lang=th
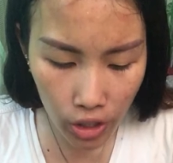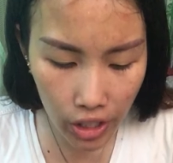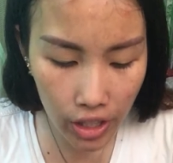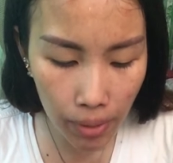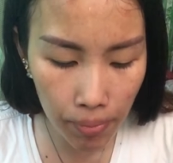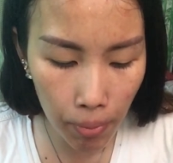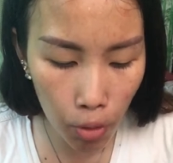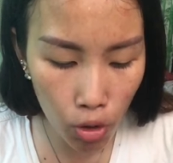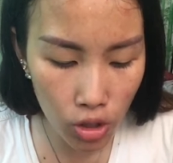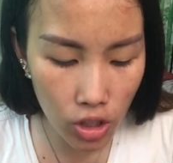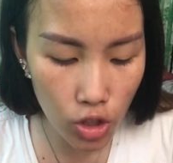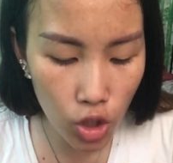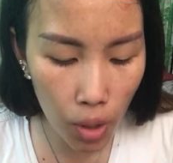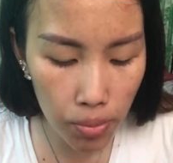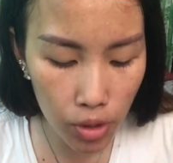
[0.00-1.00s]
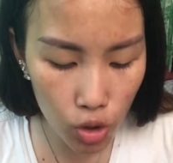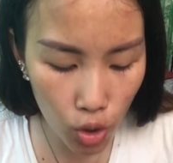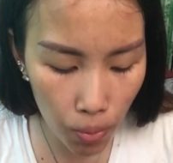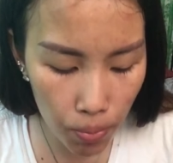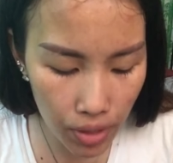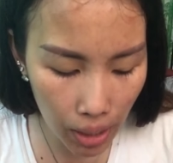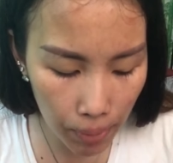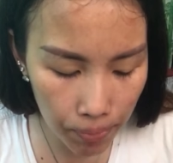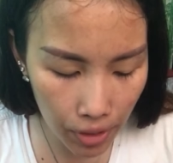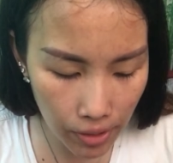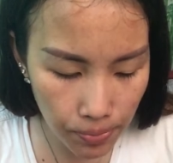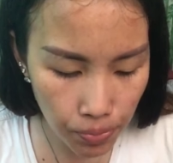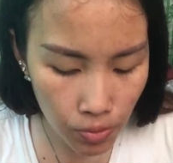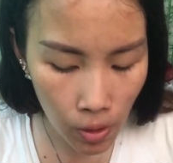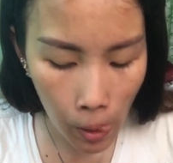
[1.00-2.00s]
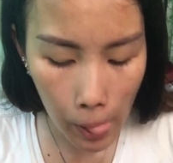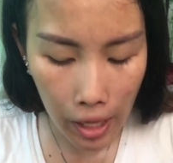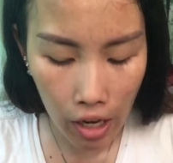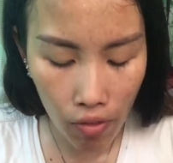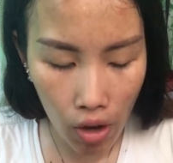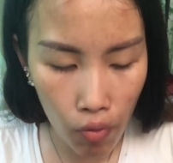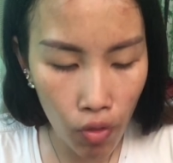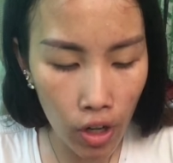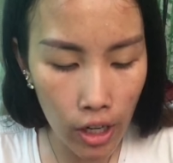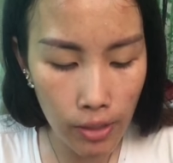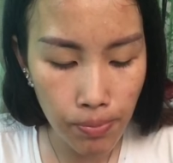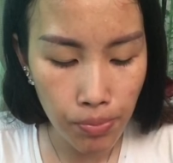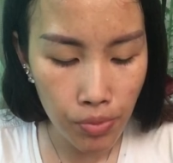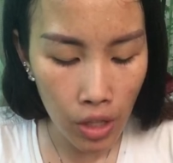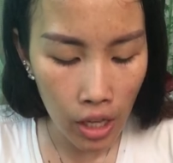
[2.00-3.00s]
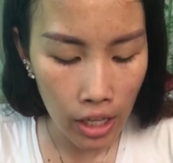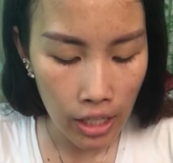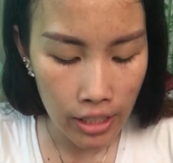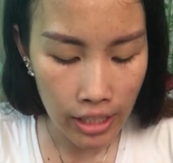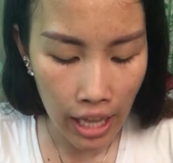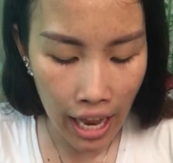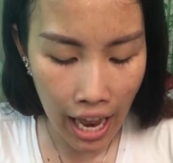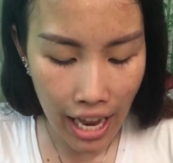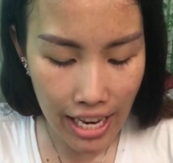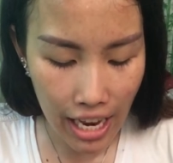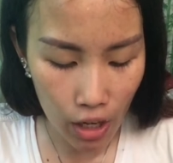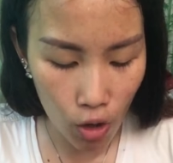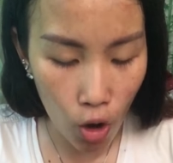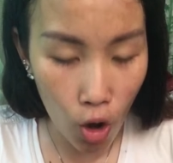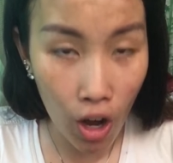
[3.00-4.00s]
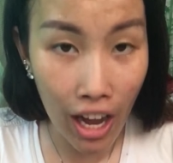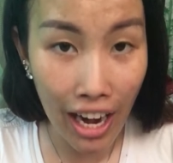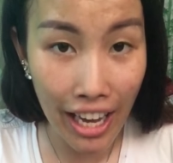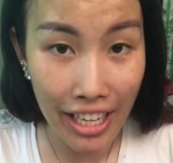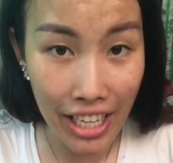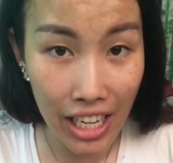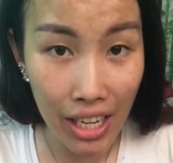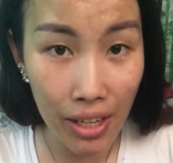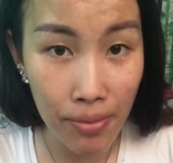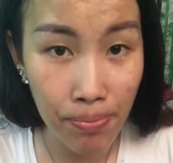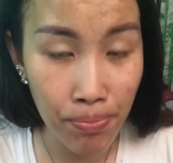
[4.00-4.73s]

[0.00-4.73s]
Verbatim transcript: ตัวนี้สำหรับคนที่ชอบกินต้มยำเนี่ยแล้วว่าเวิร์กแต่ถ้าอยากลองอะไรที่